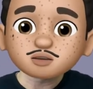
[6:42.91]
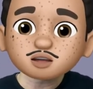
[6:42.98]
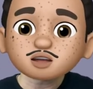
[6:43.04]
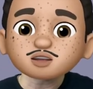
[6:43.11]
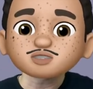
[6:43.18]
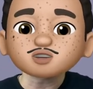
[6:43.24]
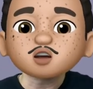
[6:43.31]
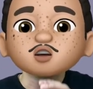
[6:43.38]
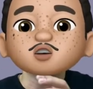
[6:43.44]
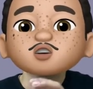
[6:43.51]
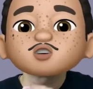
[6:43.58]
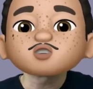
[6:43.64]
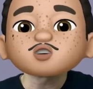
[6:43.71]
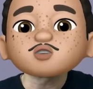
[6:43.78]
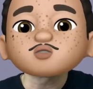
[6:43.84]
그래서
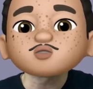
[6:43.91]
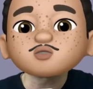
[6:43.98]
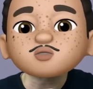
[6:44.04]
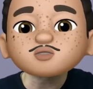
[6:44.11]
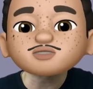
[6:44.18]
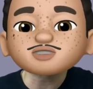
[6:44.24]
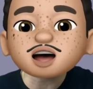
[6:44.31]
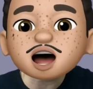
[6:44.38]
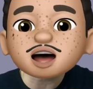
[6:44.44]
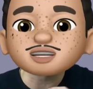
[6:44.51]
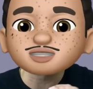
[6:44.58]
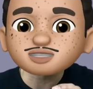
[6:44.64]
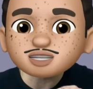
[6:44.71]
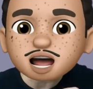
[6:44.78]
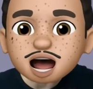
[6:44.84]

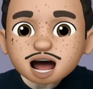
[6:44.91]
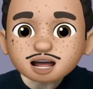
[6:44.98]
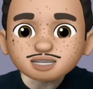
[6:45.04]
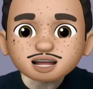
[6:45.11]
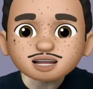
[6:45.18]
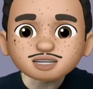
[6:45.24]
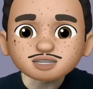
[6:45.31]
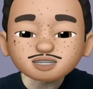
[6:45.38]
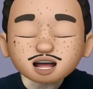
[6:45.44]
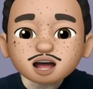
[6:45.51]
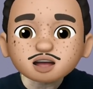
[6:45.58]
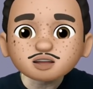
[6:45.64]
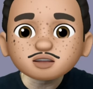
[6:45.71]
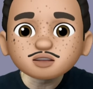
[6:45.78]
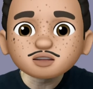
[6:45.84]
형용사하지
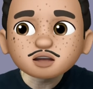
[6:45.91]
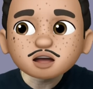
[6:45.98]
않았다.